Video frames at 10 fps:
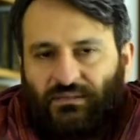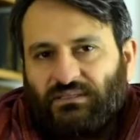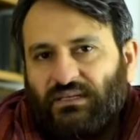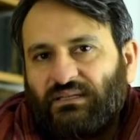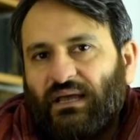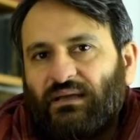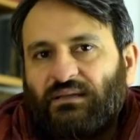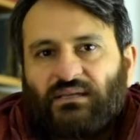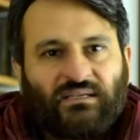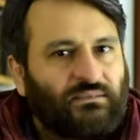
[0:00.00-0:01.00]
diese Gedanken
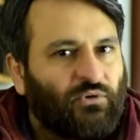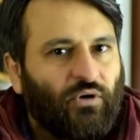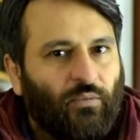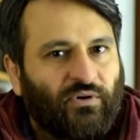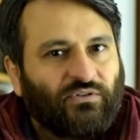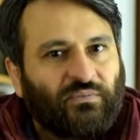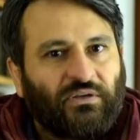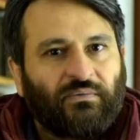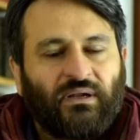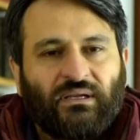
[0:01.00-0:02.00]
nicht hast im Urlaub oder so
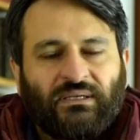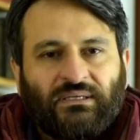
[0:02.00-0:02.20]
manchmal,